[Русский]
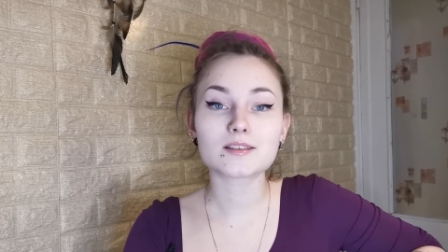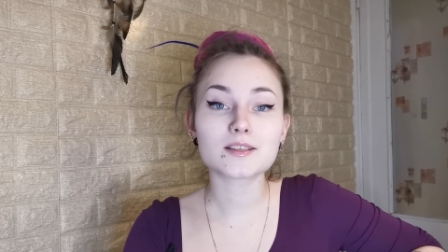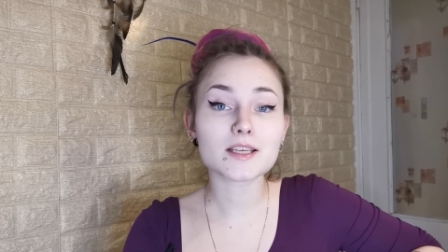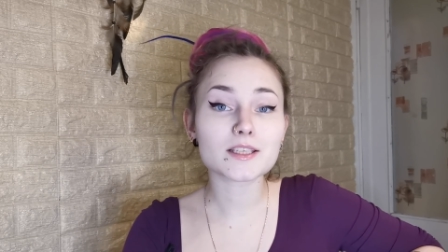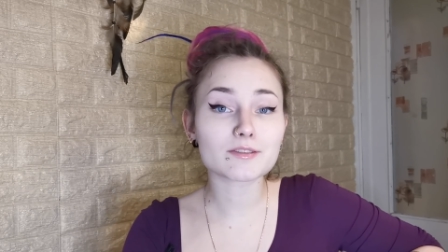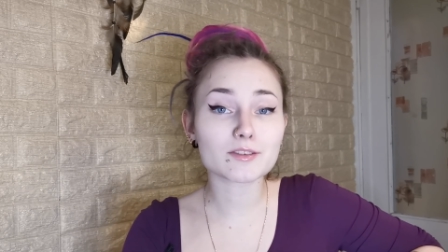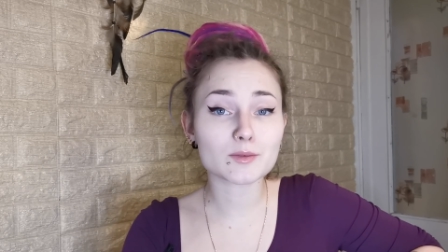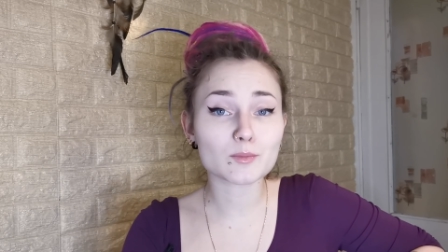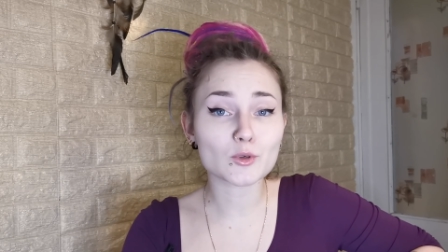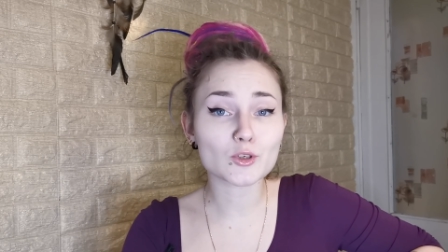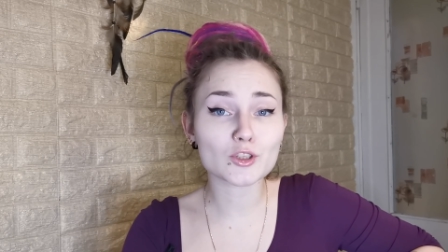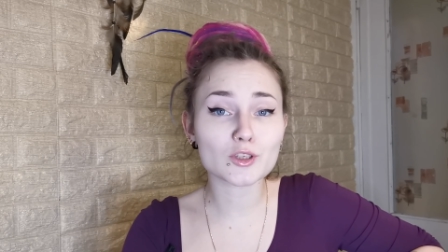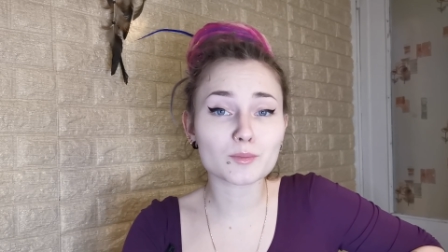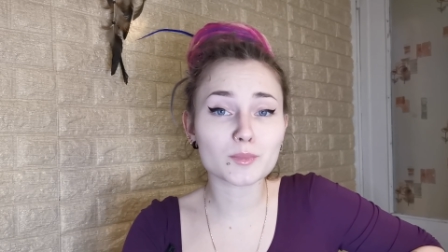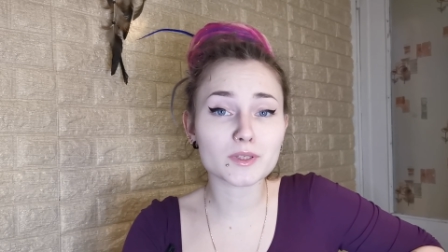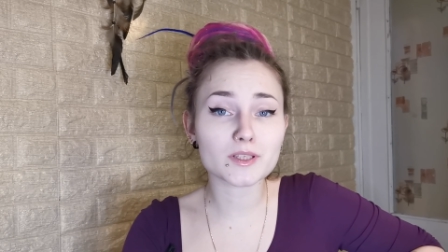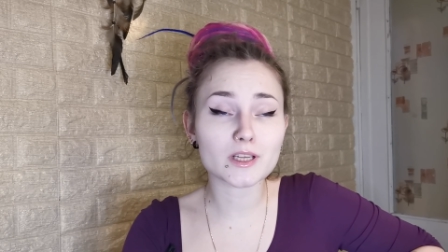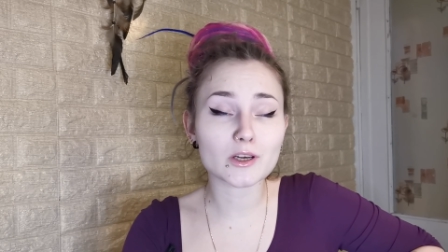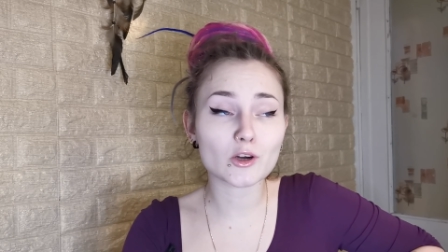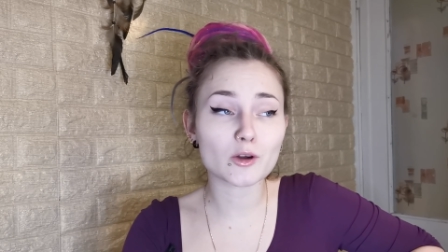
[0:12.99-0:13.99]
Здесь вы
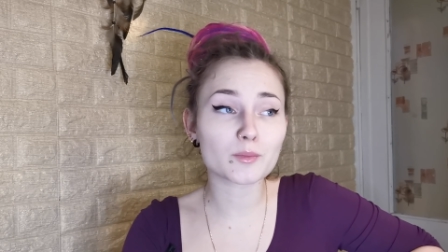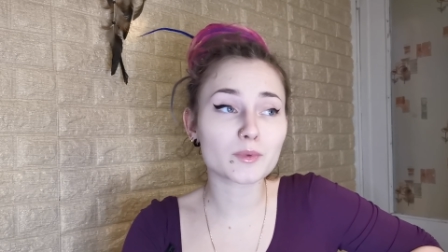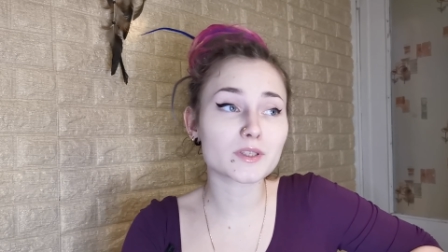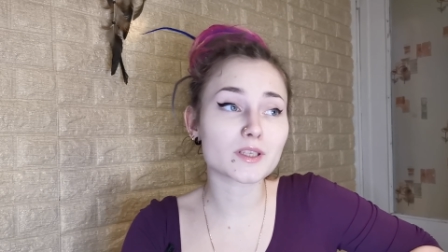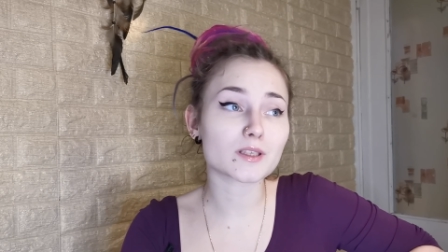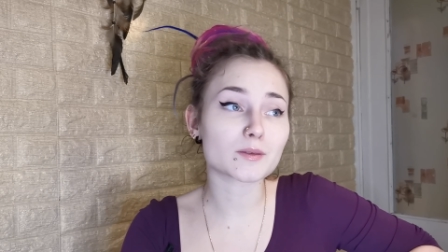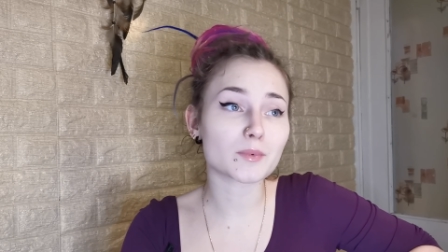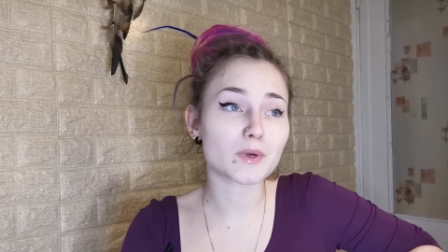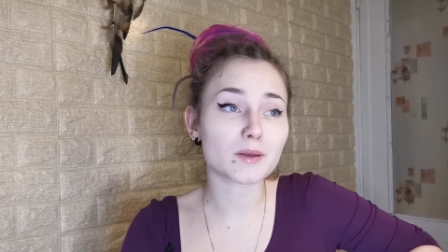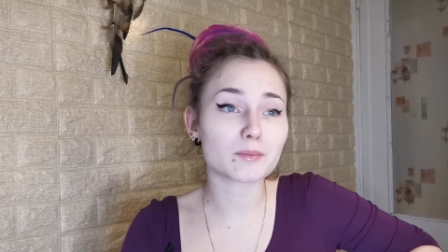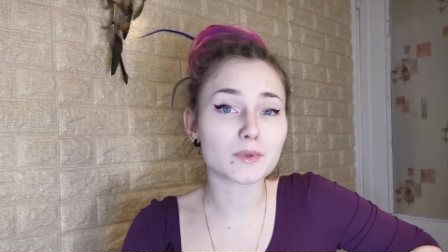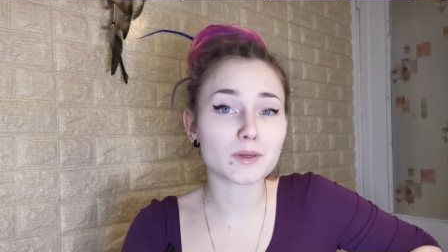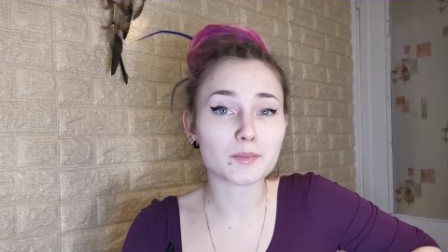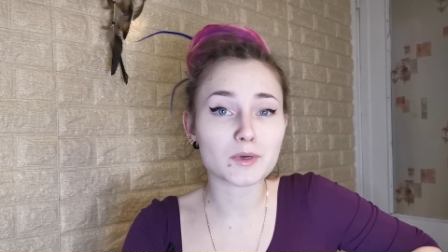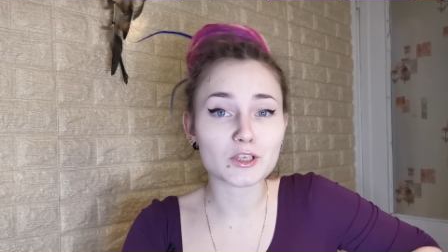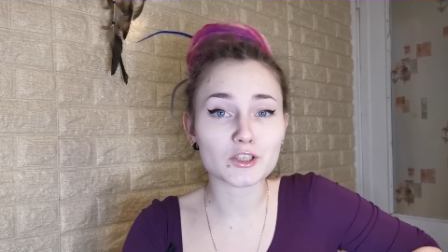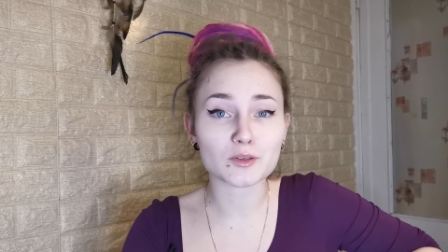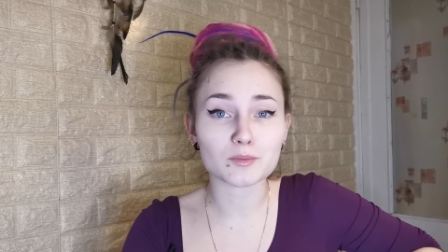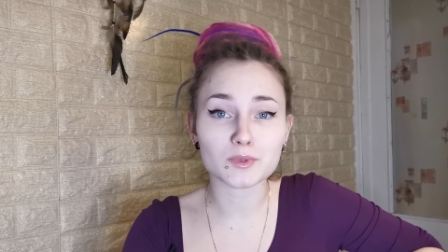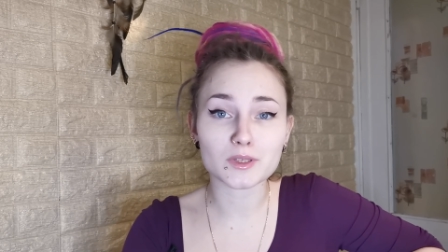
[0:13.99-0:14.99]
сможете познакомиться с моим
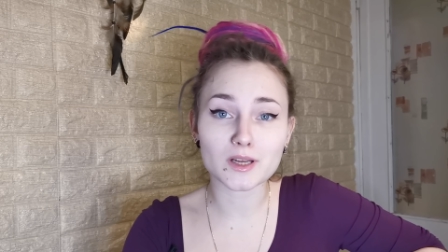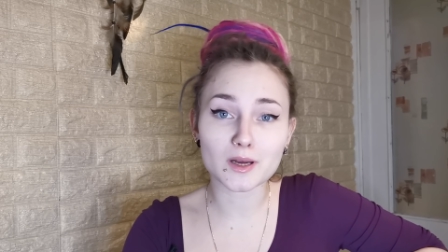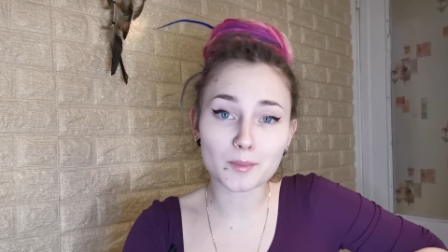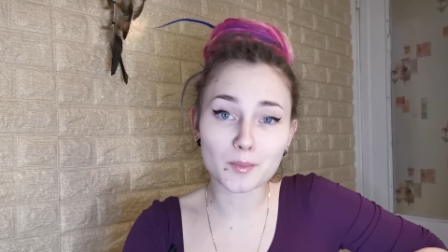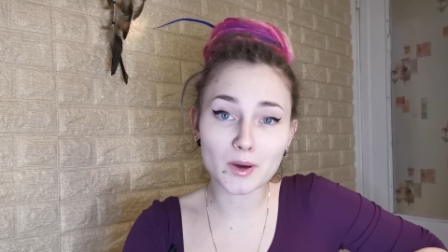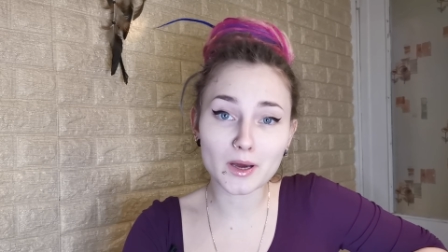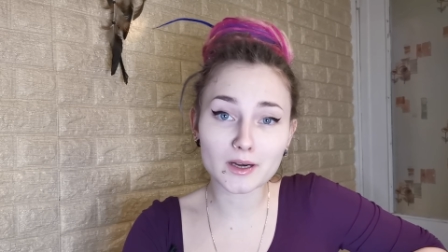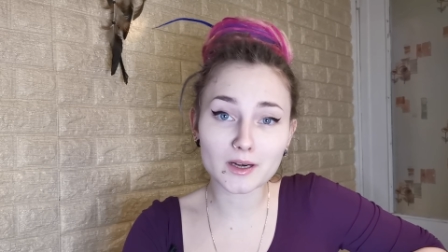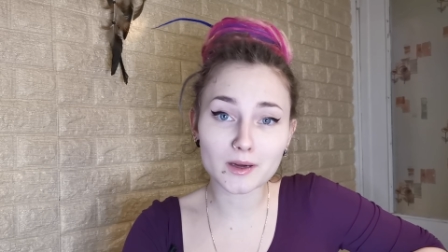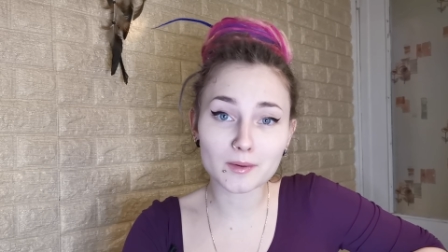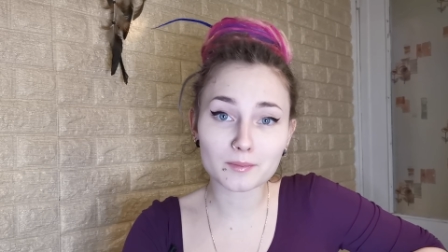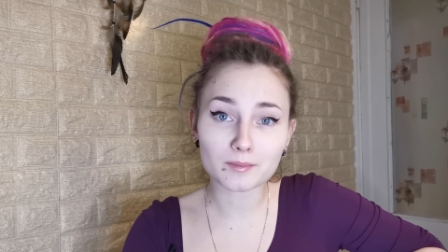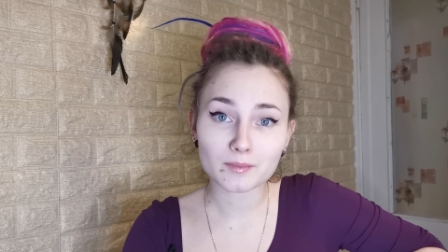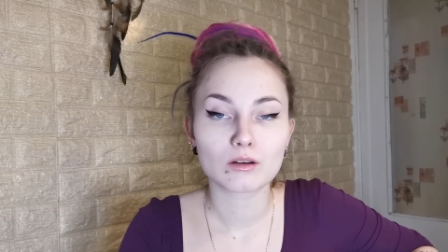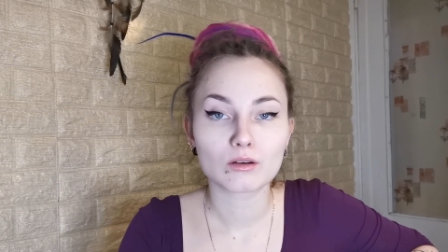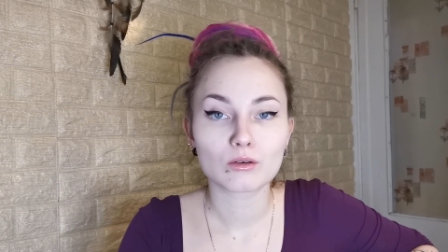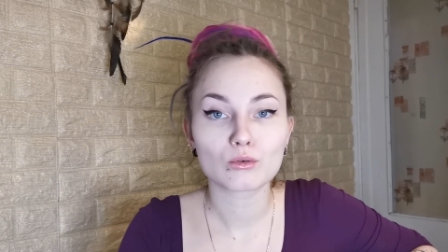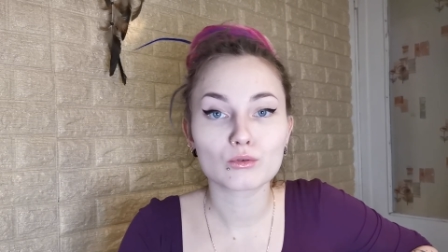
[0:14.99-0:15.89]
домашним зоопарком,